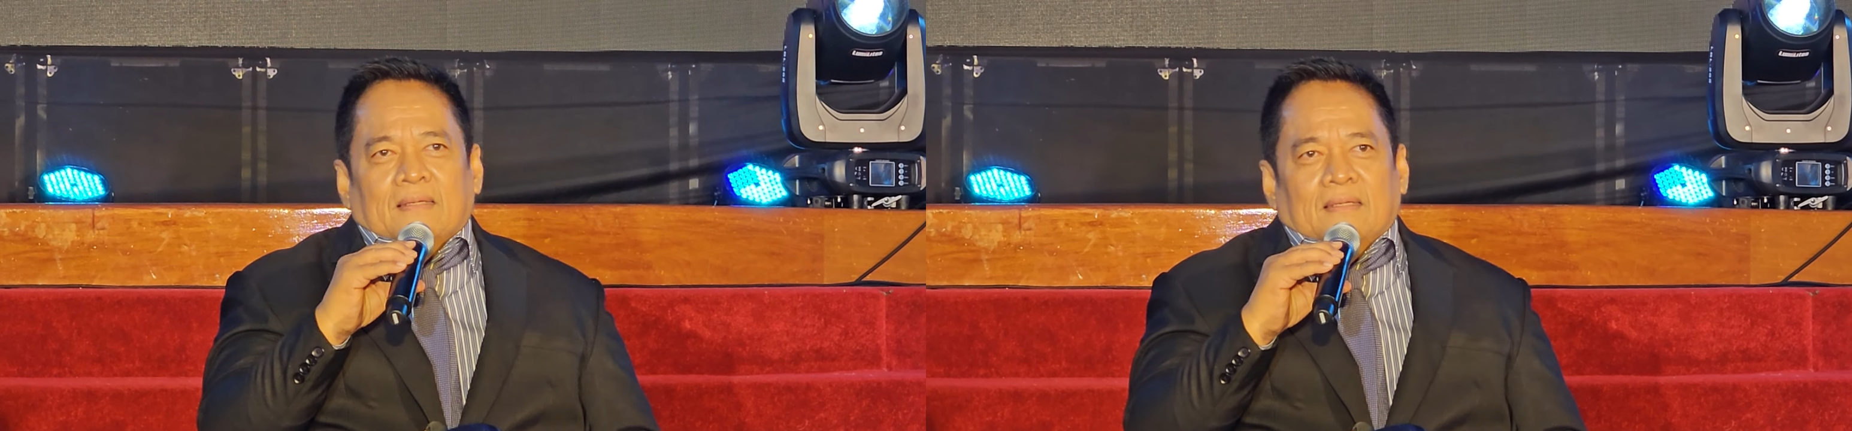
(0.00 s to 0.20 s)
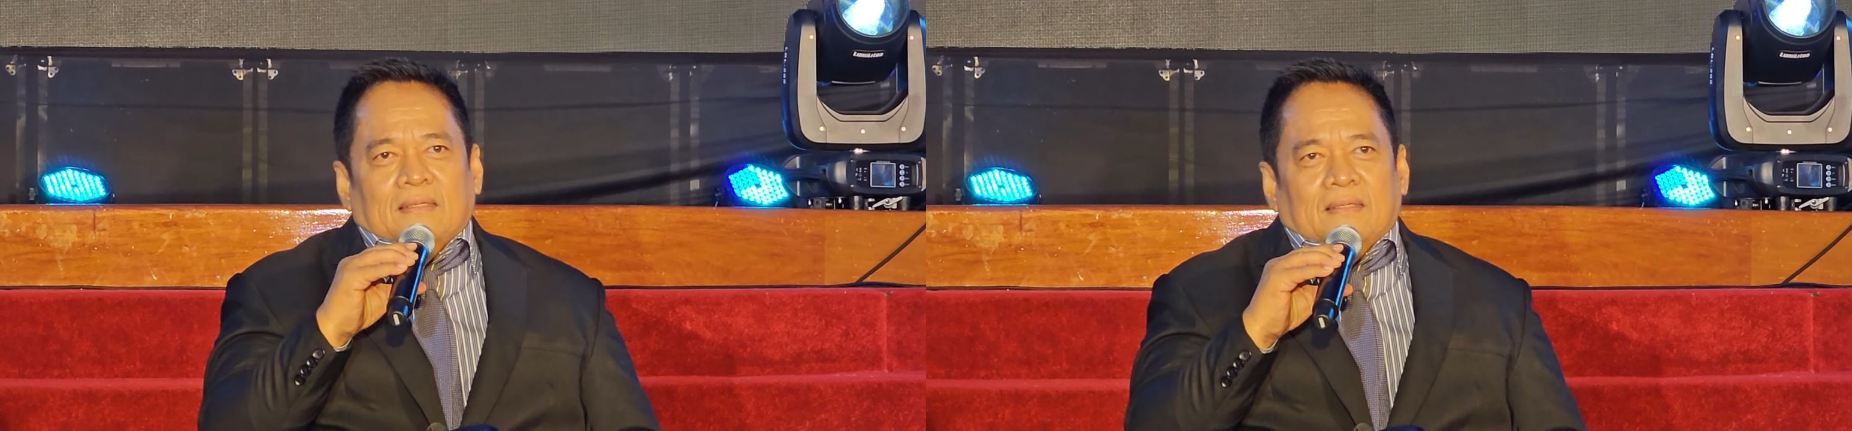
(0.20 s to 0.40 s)

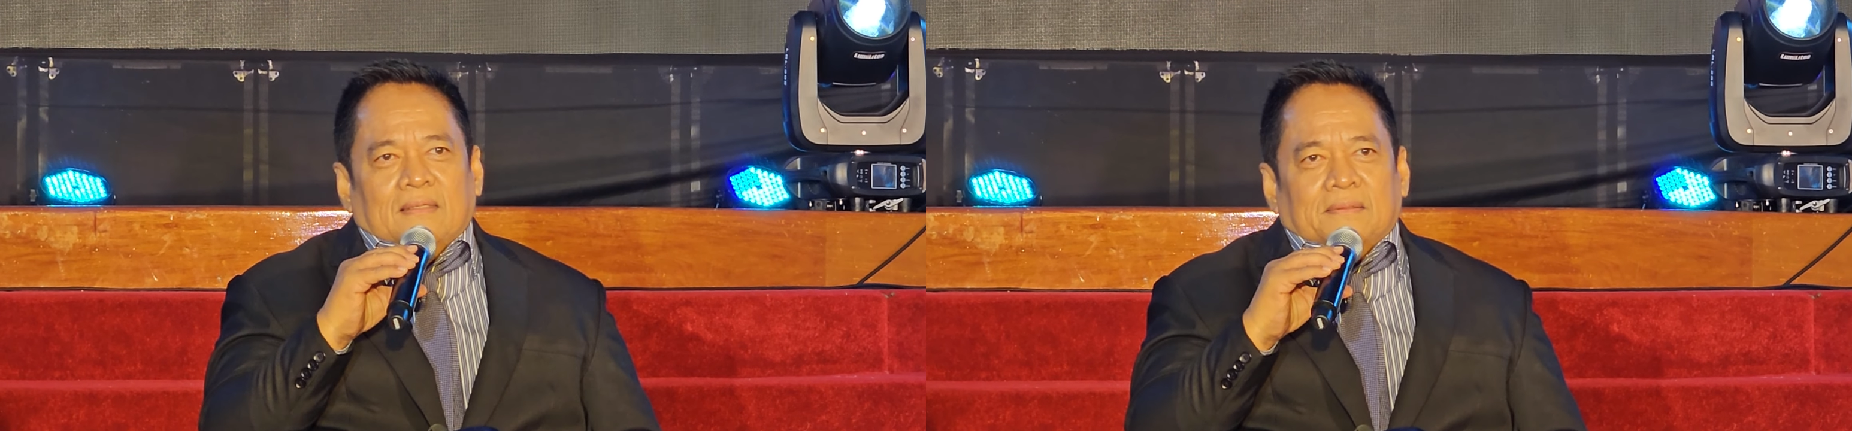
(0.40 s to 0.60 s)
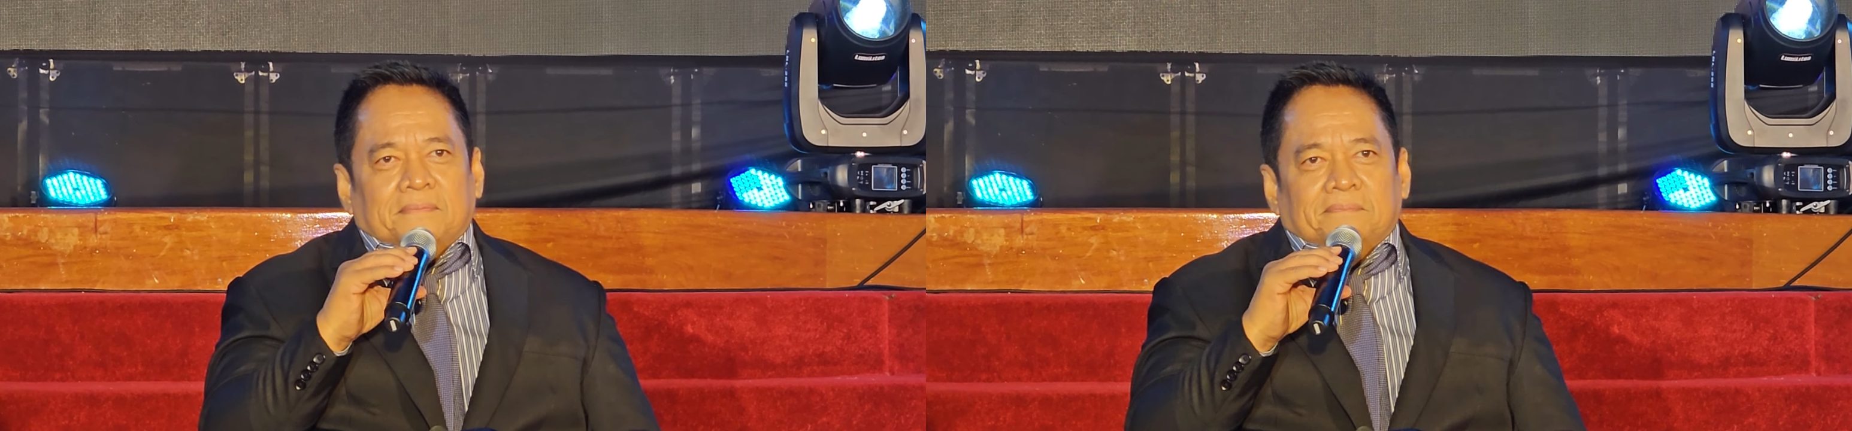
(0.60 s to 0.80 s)

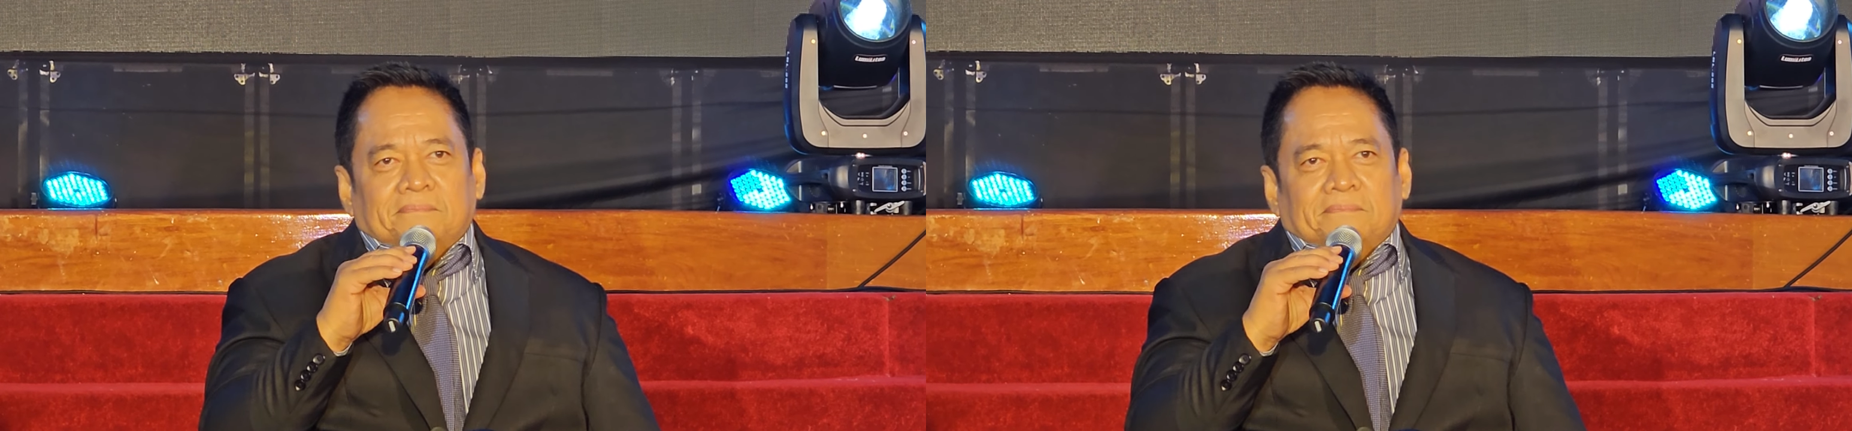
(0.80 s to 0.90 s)
Uh,